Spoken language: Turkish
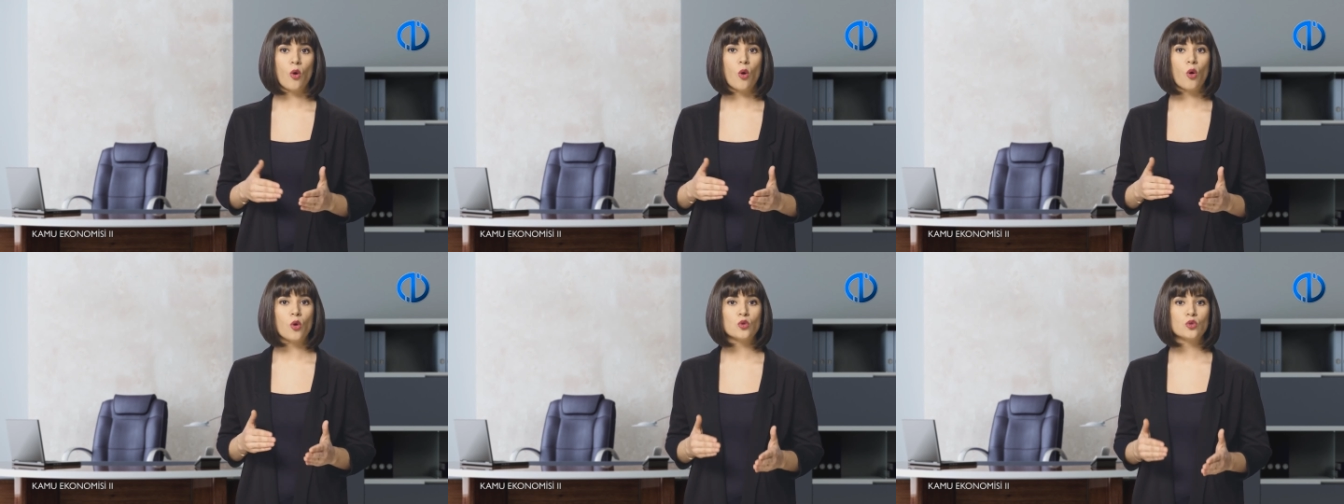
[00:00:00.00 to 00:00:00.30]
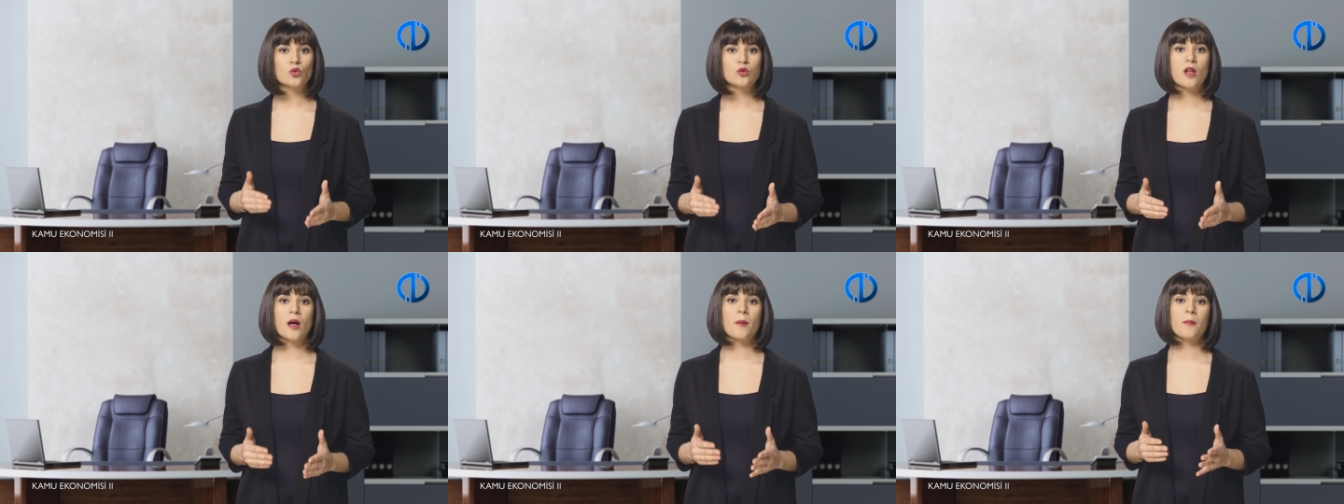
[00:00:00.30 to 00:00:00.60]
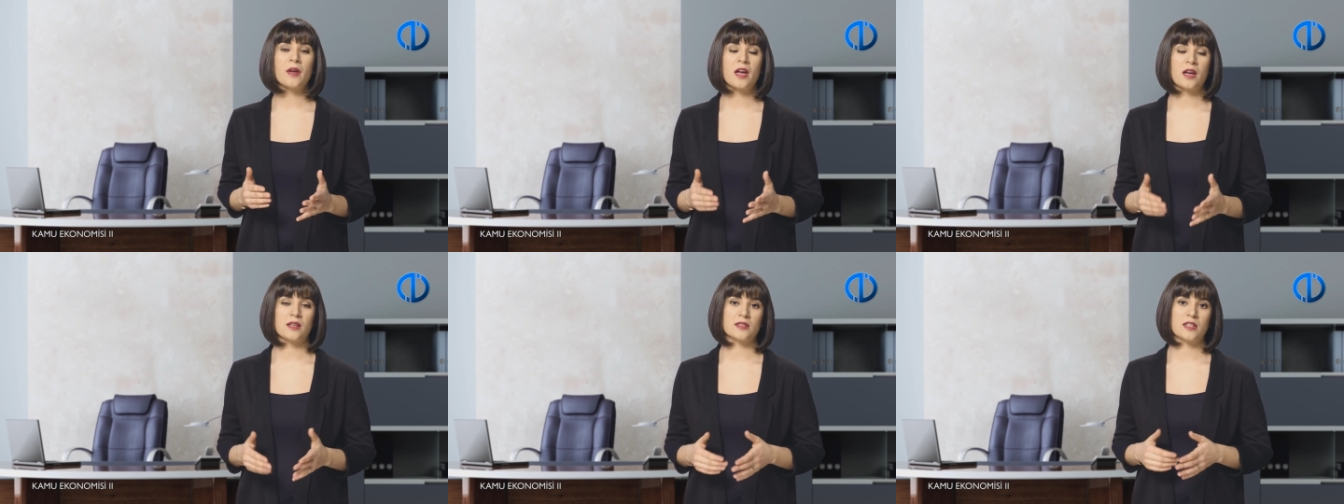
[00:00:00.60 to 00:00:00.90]
oy
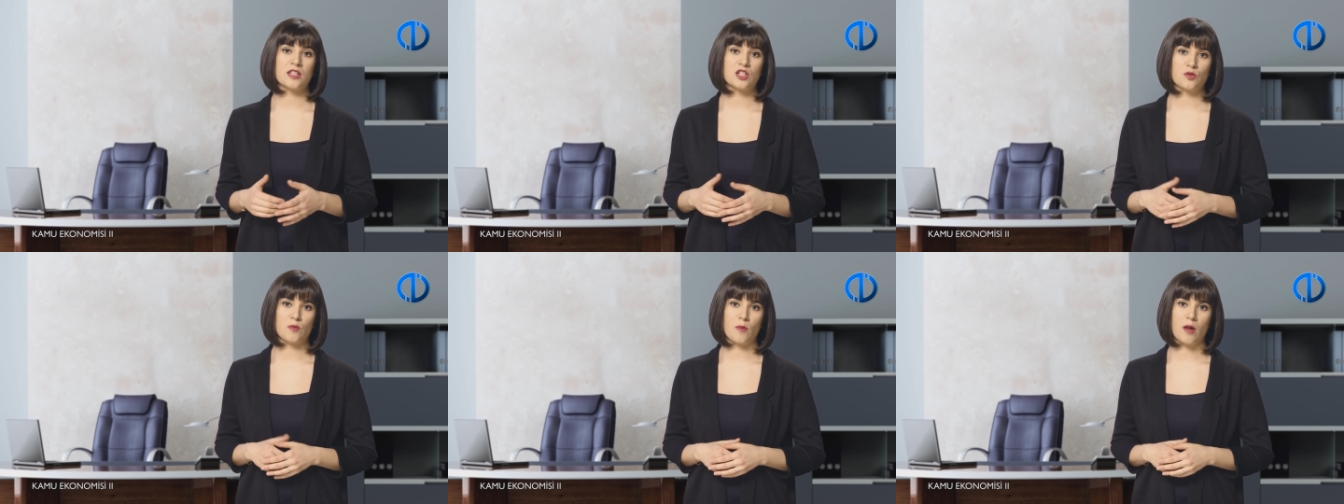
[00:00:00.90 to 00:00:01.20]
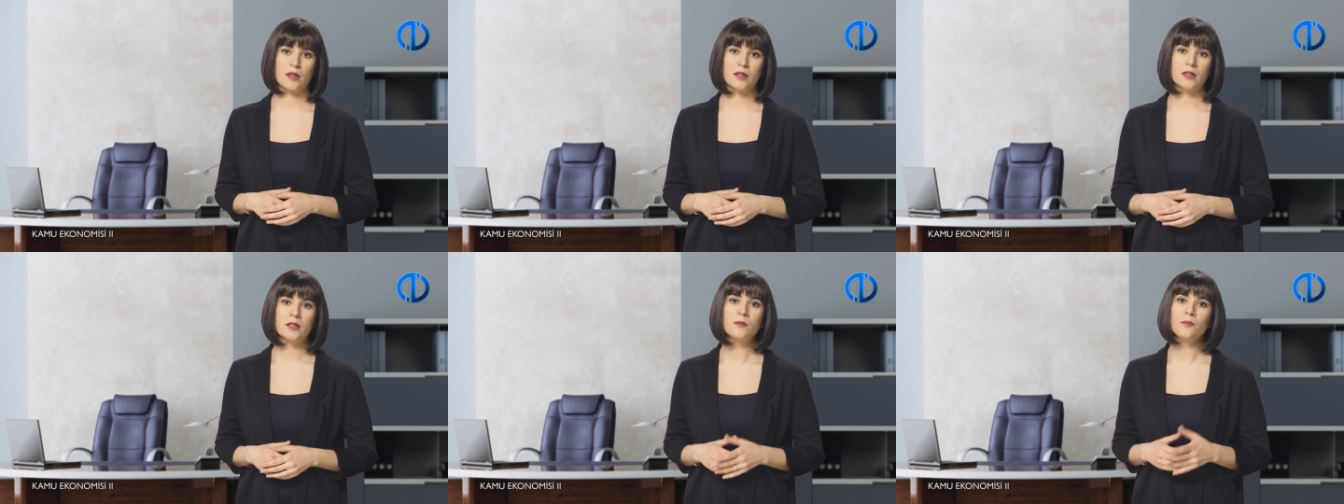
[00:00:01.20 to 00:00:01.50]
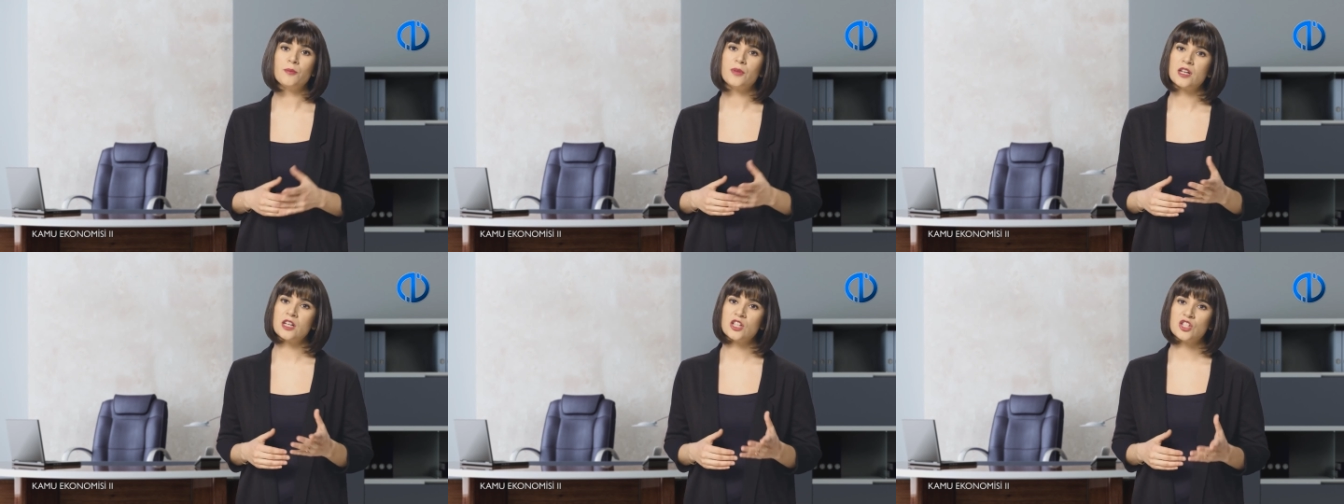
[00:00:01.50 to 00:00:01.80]
kullanmayan
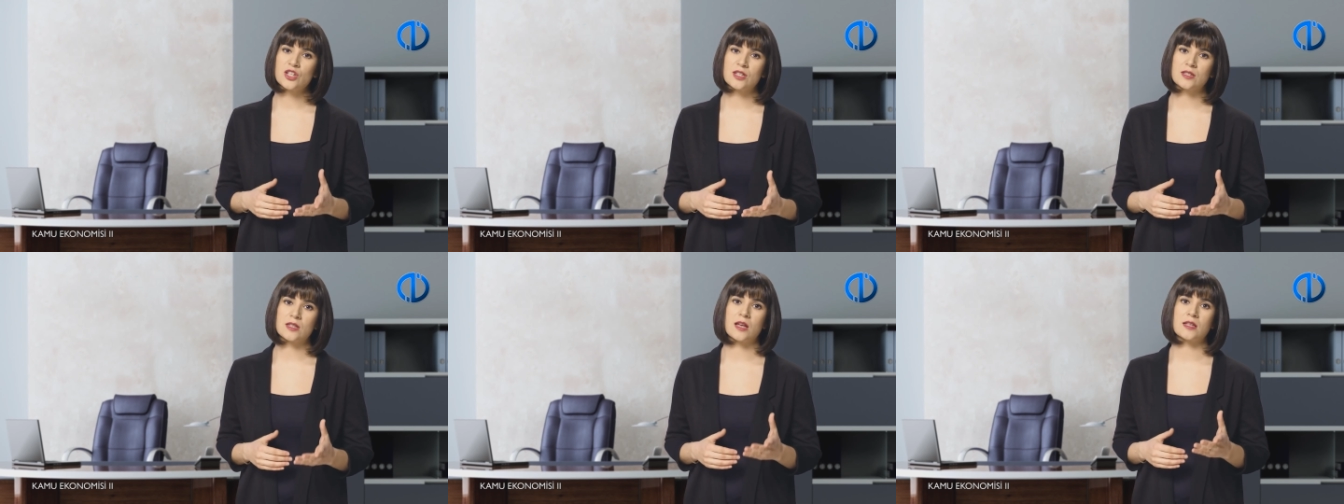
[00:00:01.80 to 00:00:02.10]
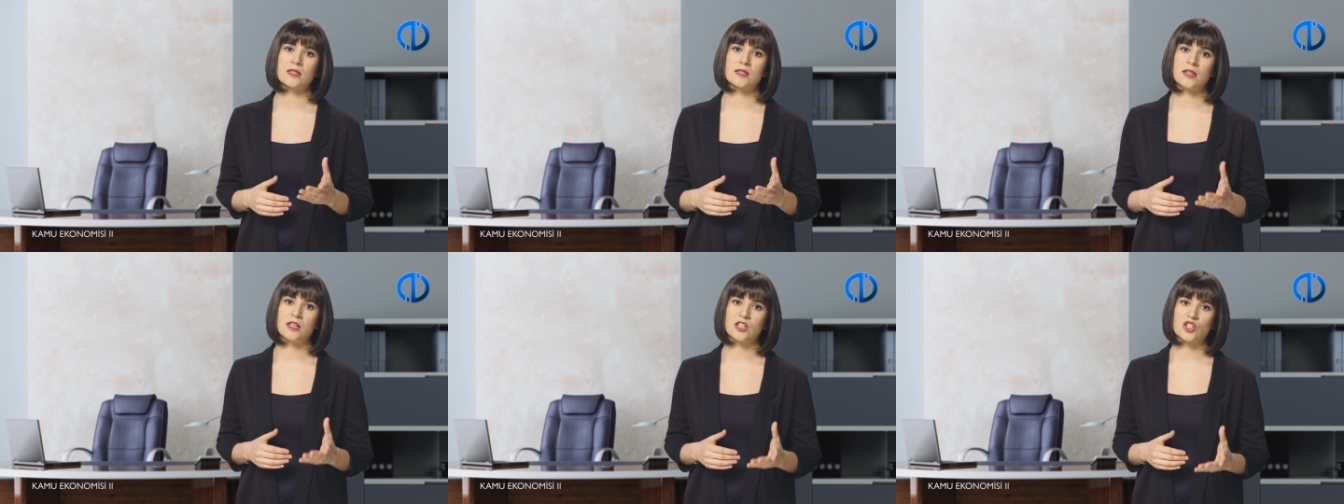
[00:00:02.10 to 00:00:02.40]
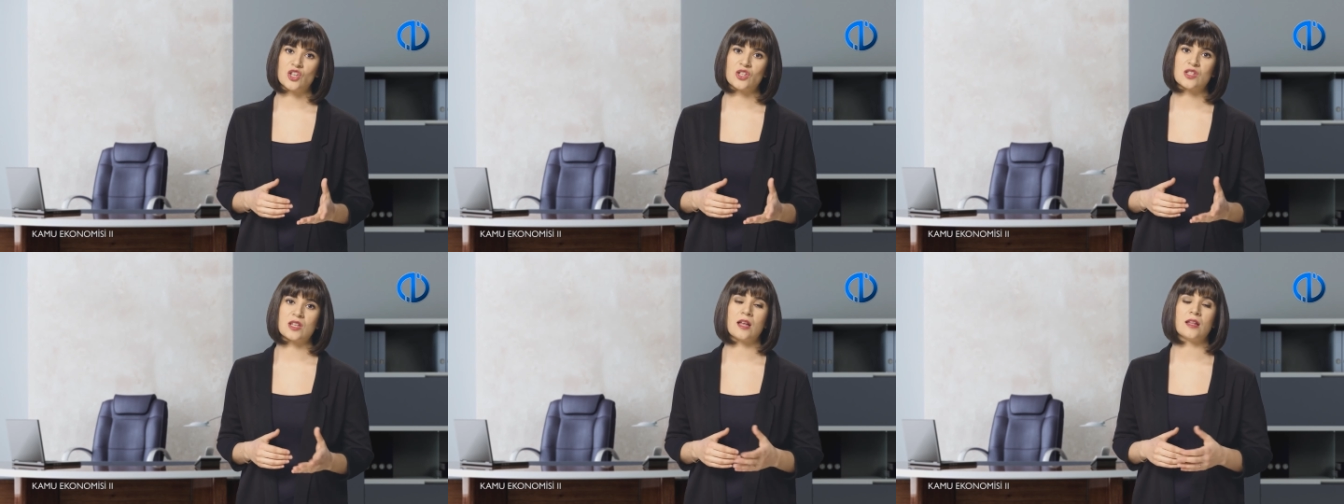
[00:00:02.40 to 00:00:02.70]
seçmenlerin para cezası ile
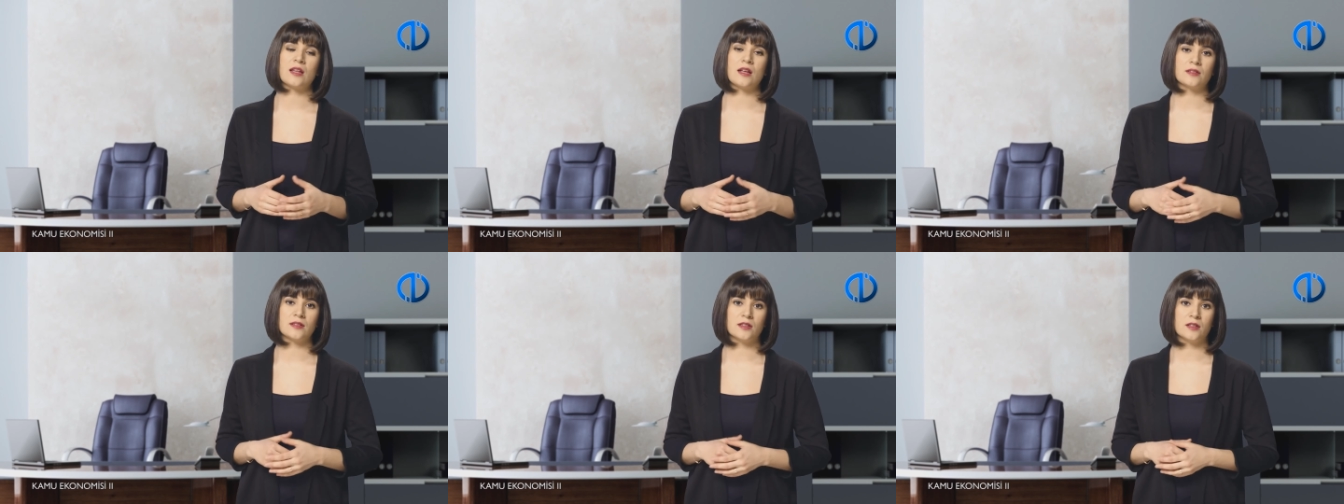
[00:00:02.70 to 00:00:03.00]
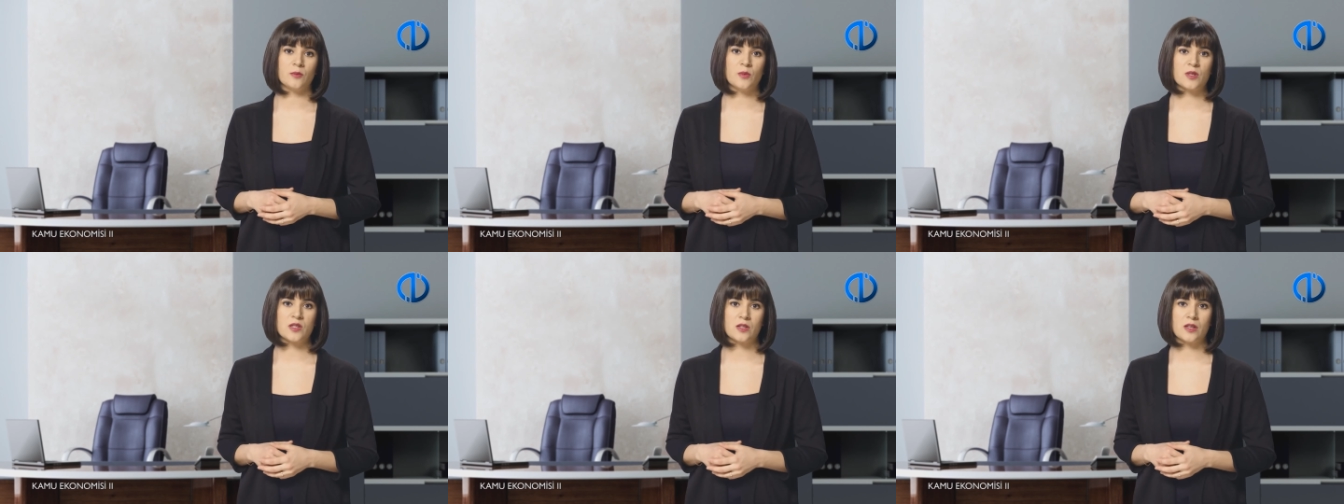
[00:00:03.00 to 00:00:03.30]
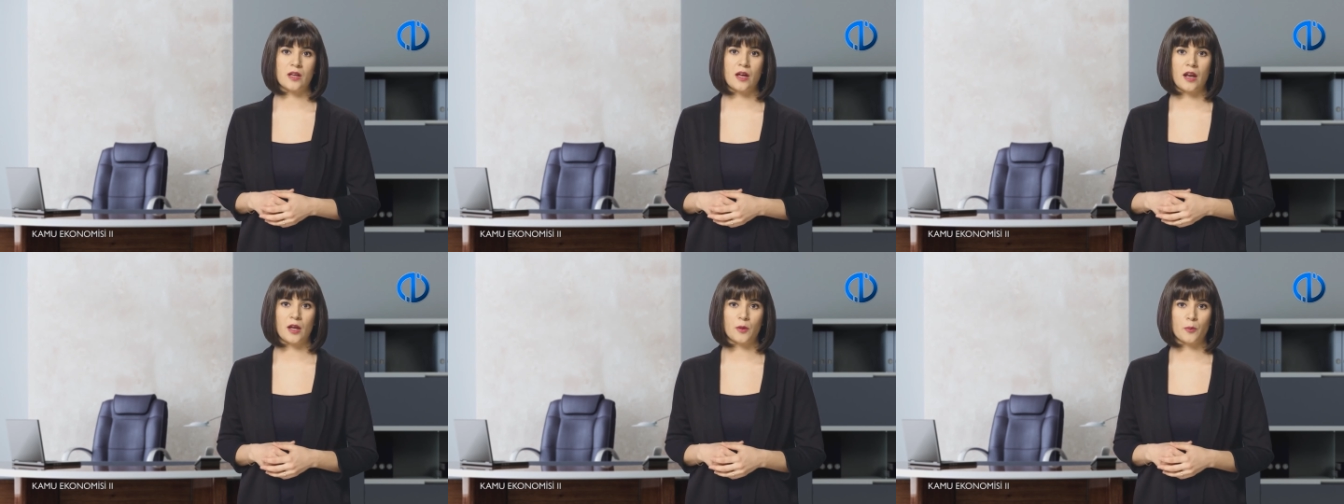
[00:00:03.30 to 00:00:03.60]
cezalandırılması
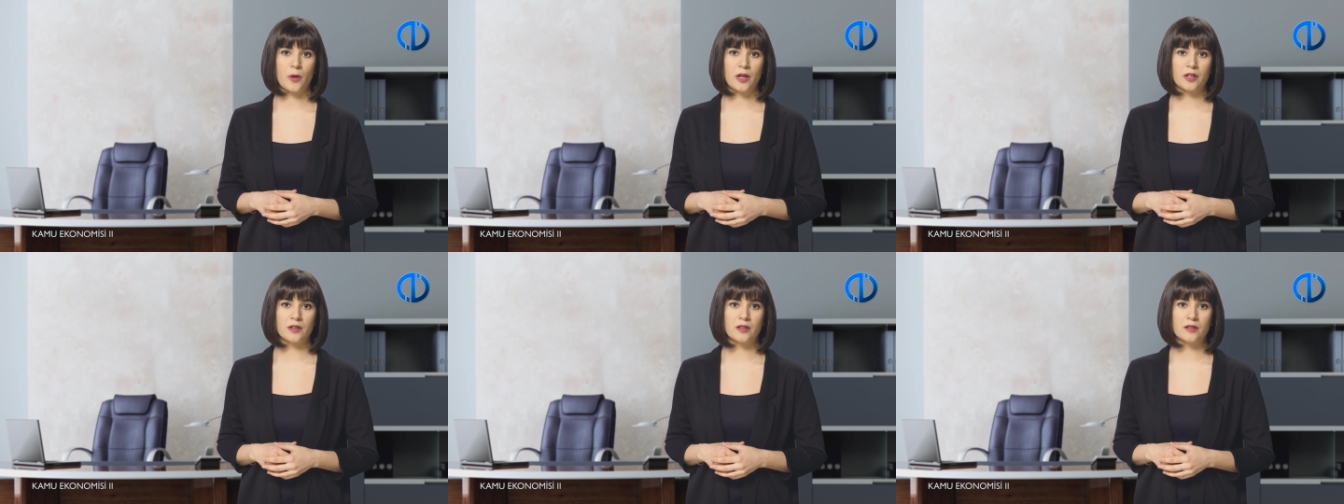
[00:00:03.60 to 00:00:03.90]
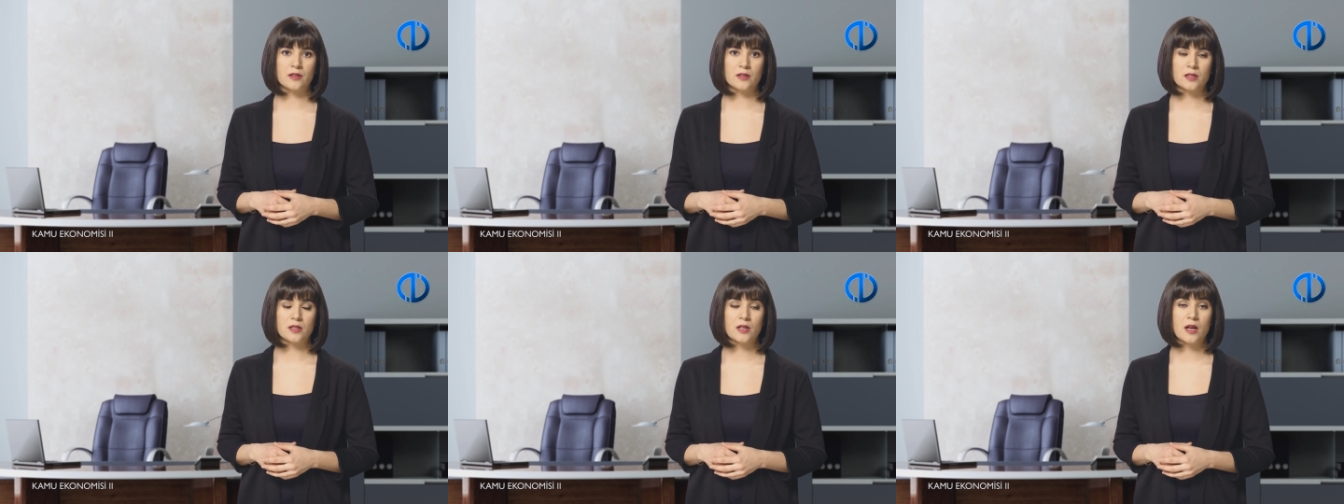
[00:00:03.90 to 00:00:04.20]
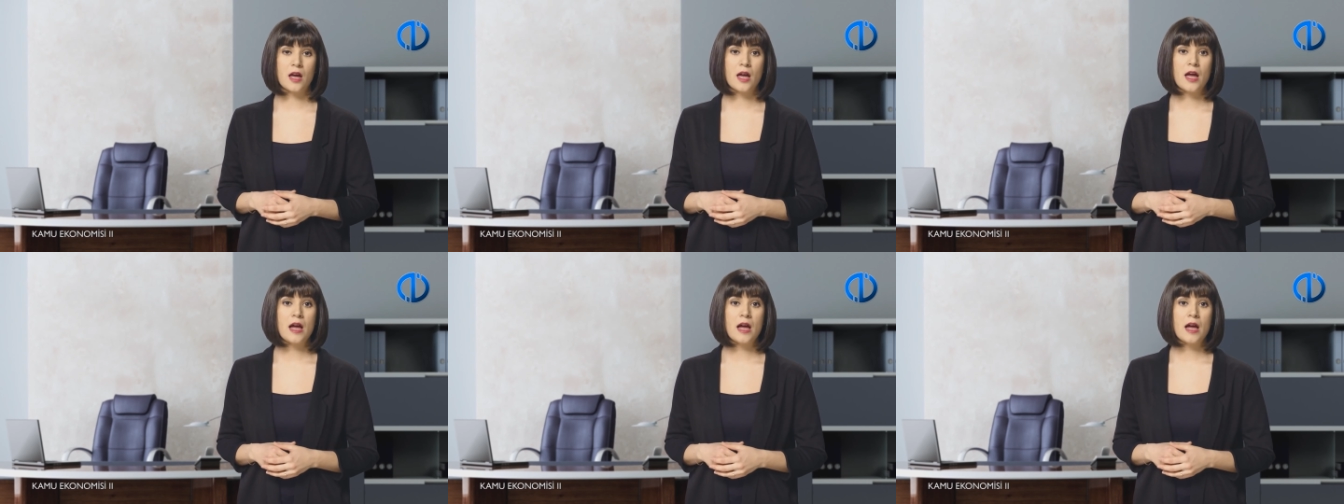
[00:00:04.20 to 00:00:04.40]
gerekmektedir.